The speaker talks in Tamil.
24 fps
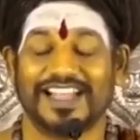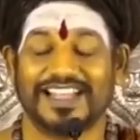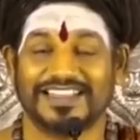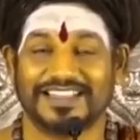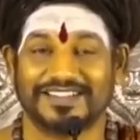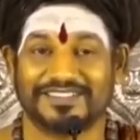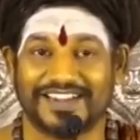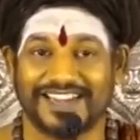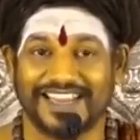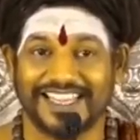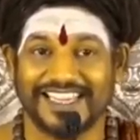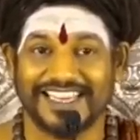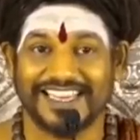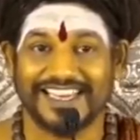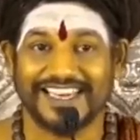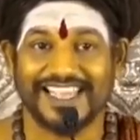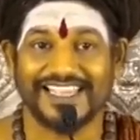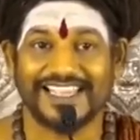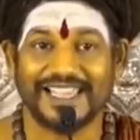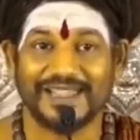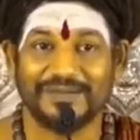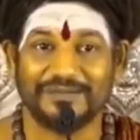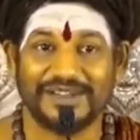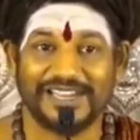அந்த
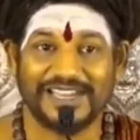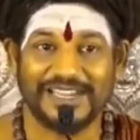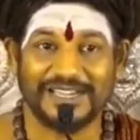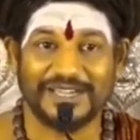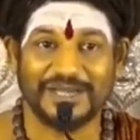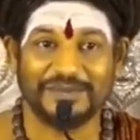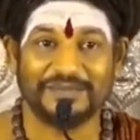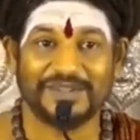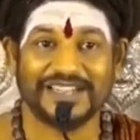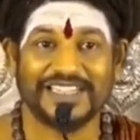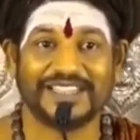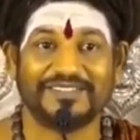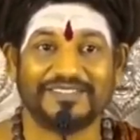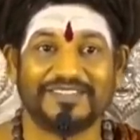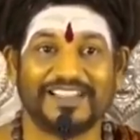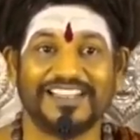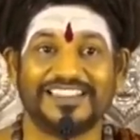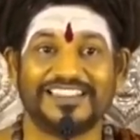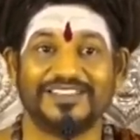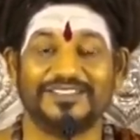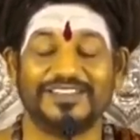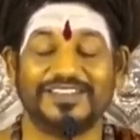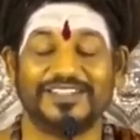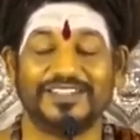வலையிலேயே மீண்டும் அதை
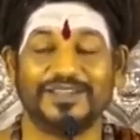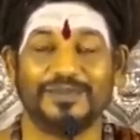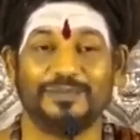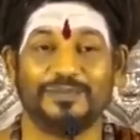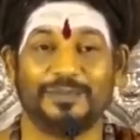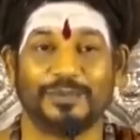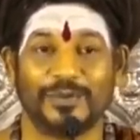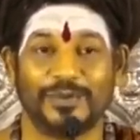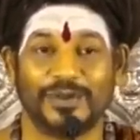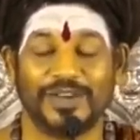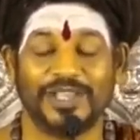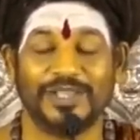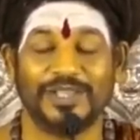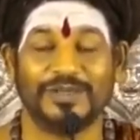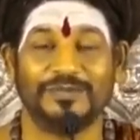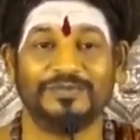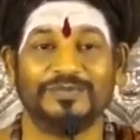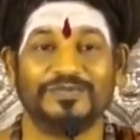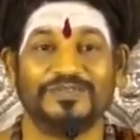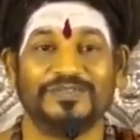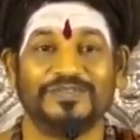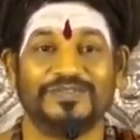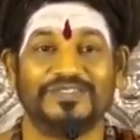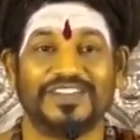வைத்துவிட்டு பொரியும்